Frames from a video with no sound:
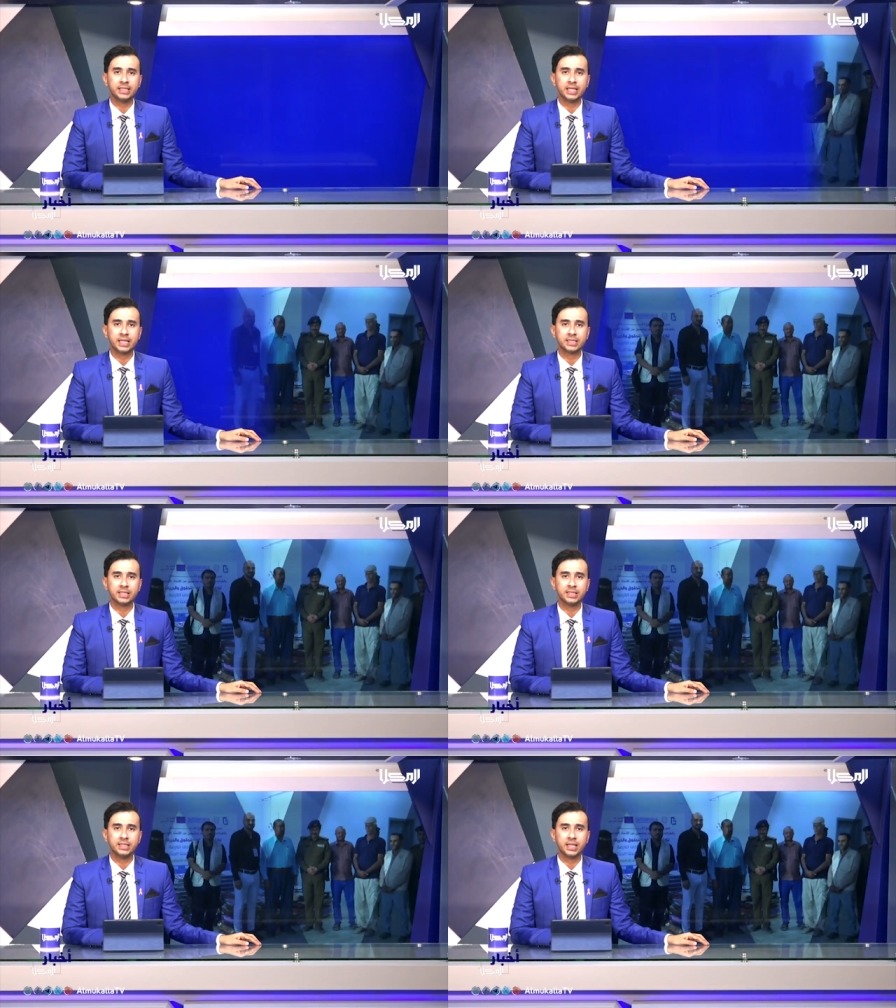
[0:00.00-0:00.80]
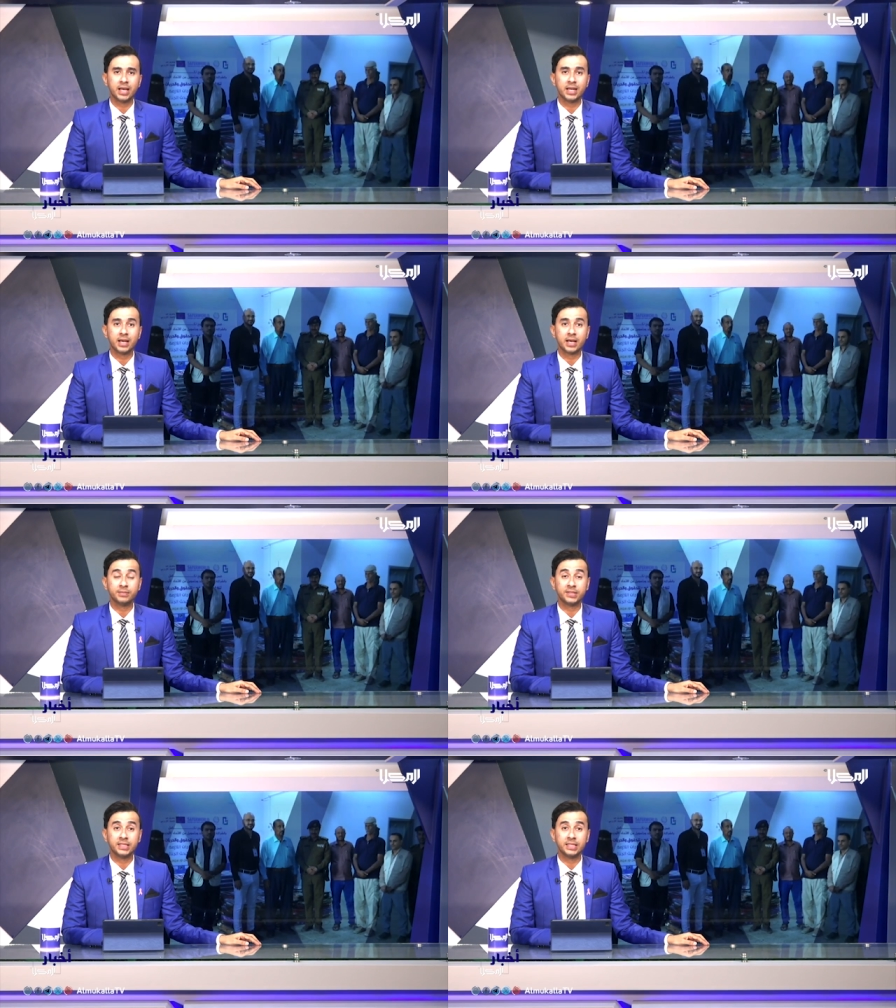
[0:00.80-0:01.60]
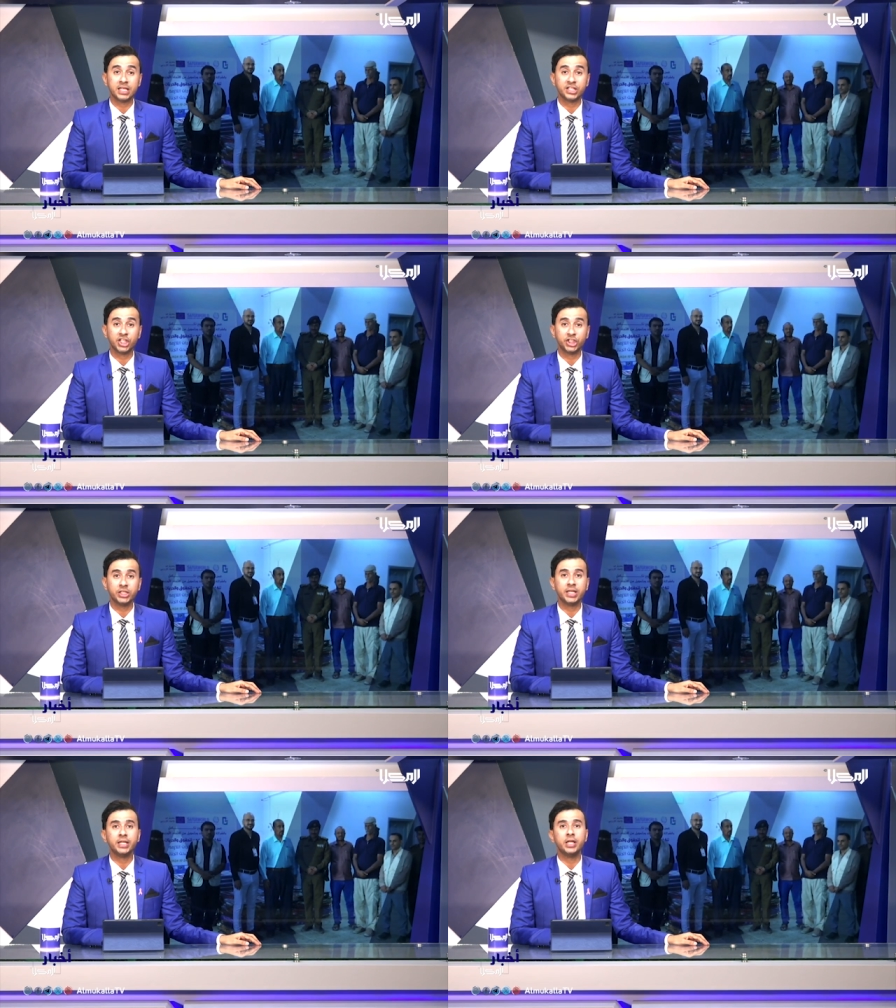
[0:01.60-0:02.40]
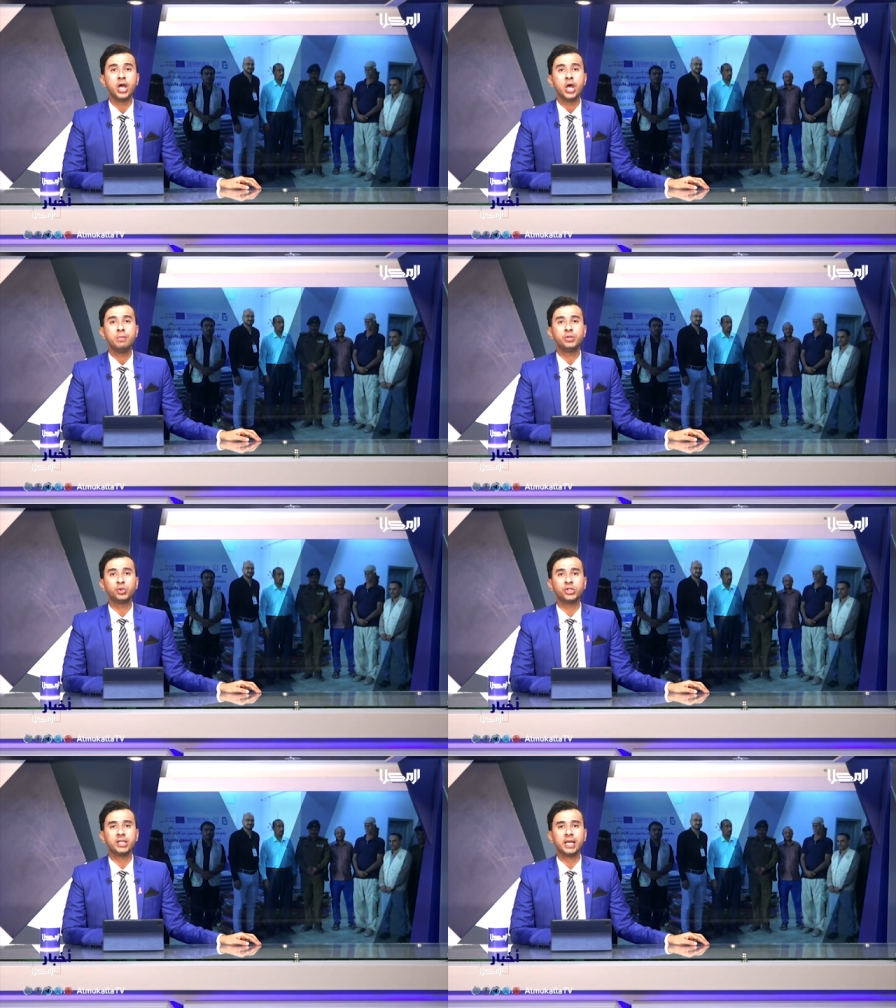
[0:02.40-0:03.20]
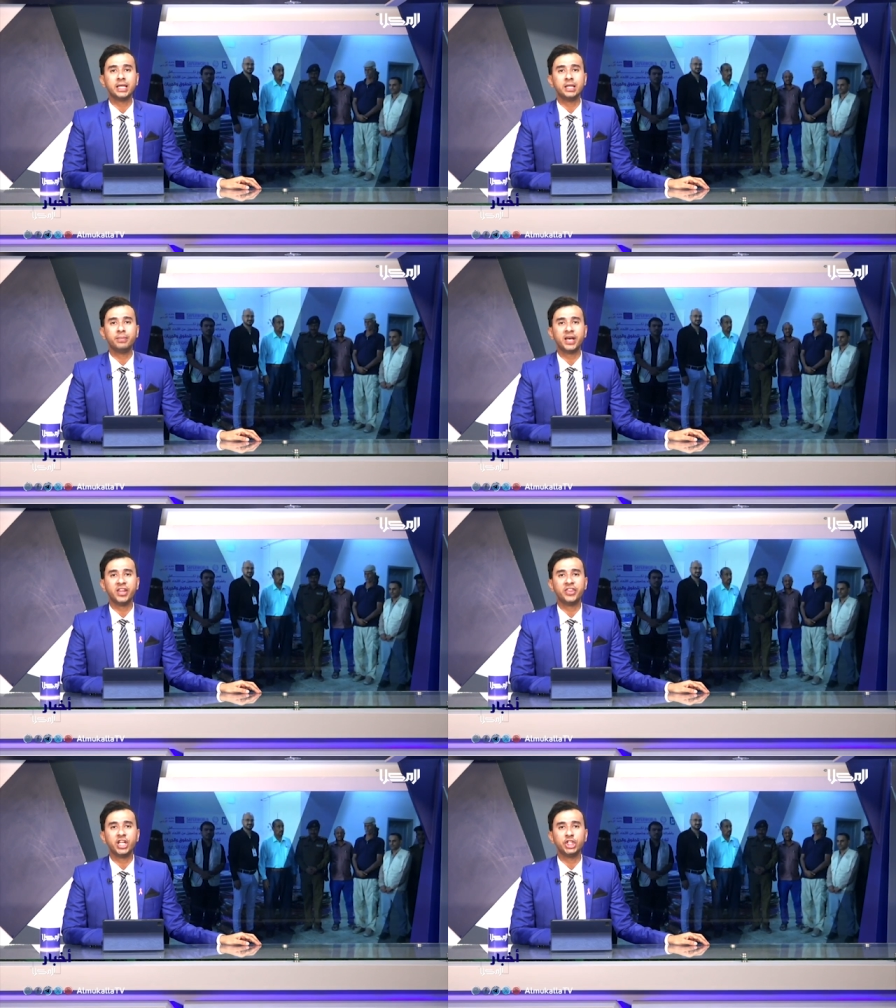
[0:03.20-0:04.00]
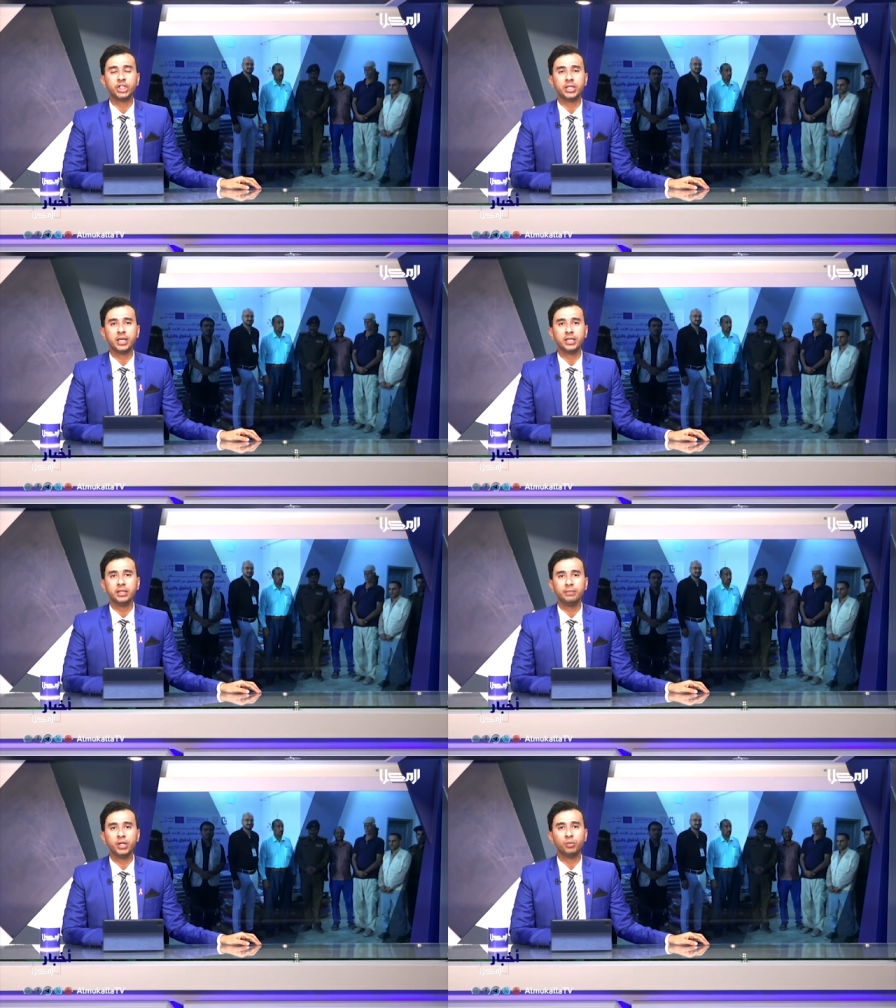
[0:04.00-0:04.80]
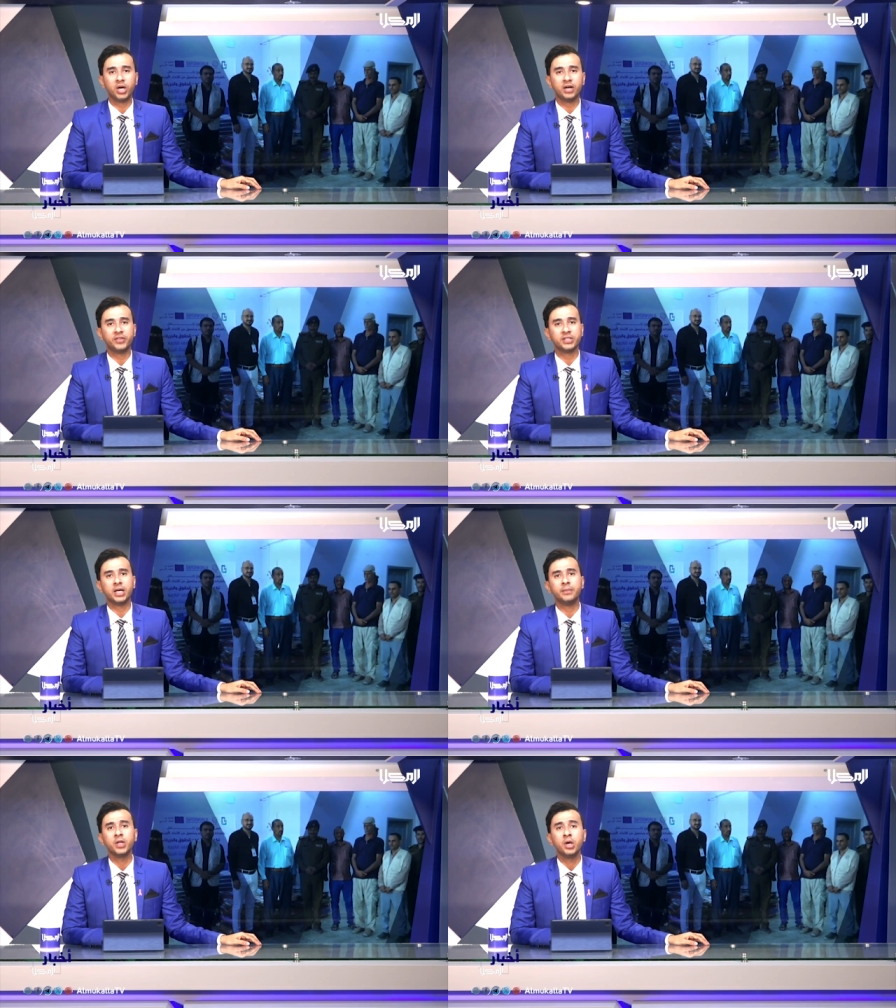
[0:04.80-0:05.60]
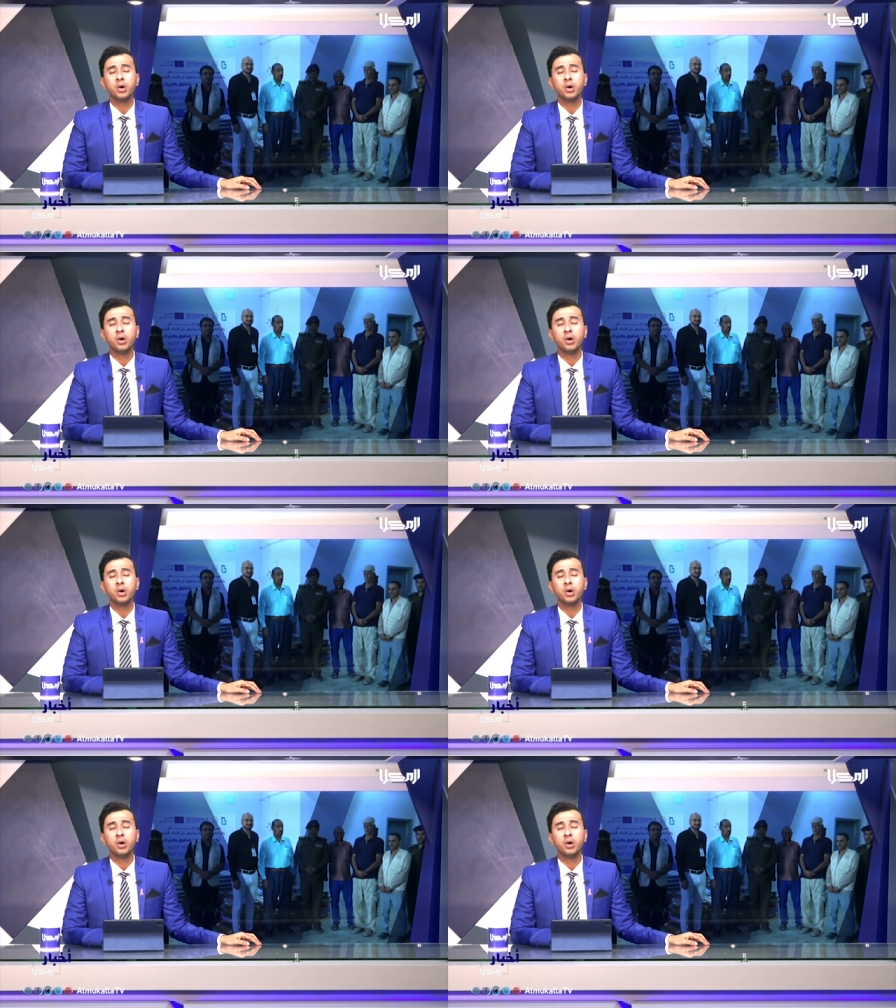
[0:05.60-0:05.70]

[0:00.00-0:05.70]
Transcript: الأساسية على خمسين سجينا من سجناء البحث الجنائي بالمحافظة